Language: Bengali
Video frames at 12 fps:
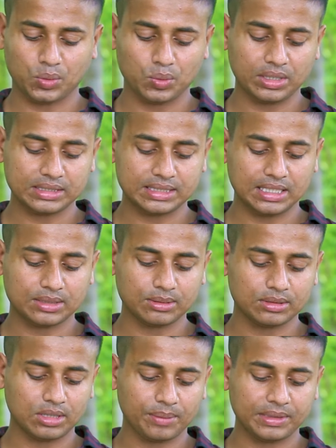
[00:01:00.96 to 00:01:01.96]
টুটা সিলেক্ট
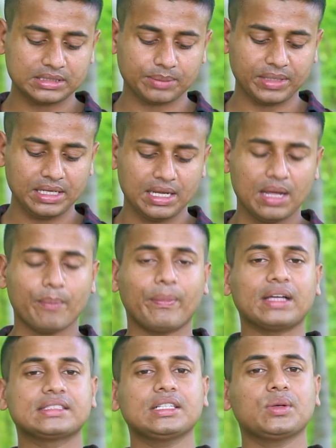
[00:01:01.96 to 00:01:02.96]
করতে হবে আছে আপনি
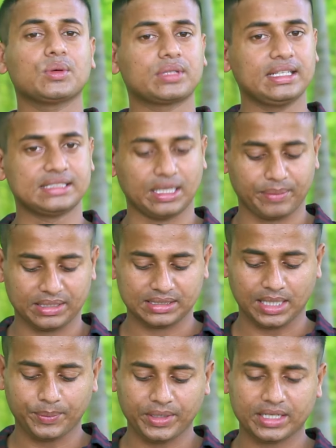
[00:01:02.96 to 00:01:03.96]
বাসে কোথায় যাবেন
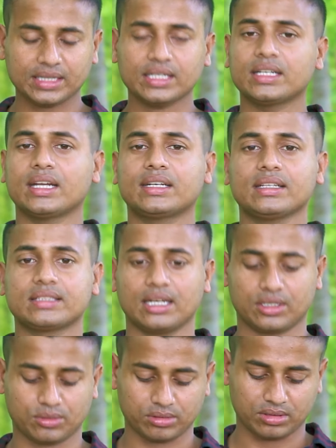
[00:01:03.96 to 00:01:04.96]
তারপর এখান থেকে ডেটটা
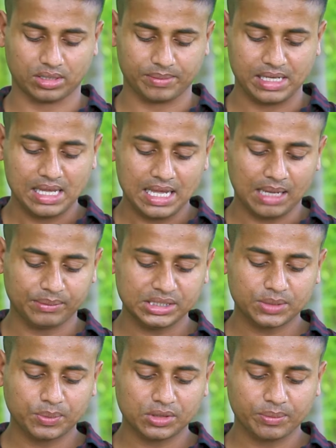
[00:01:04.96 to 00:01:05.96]
সিলেক্ট করতে হবে আমি
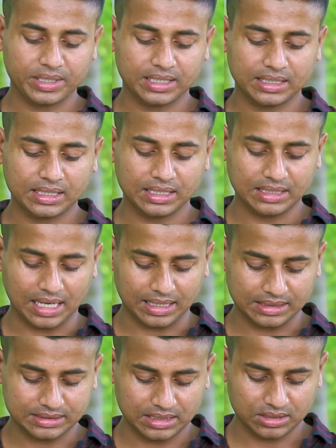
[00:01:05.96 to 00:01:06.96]
জাস্ট প্রথমে এখান থেকে
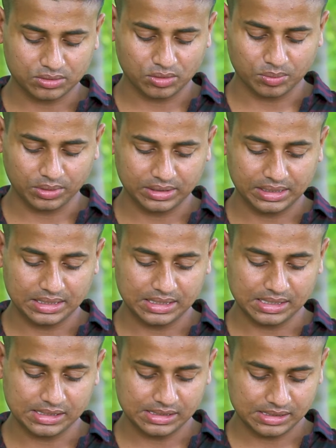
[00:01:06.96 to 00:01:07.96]
ঢাকা সিলেক্ট করব
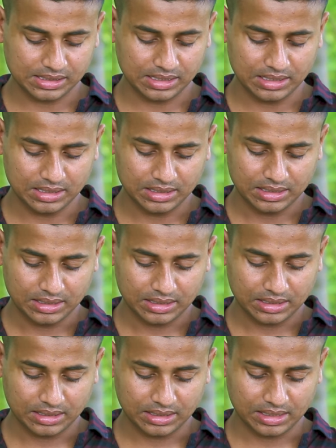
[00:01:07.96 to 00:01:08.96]
ডিএইচ এ
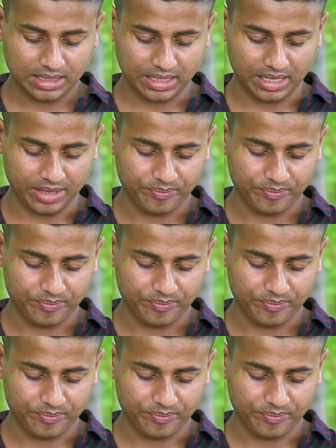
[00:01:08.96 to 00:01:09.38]
কে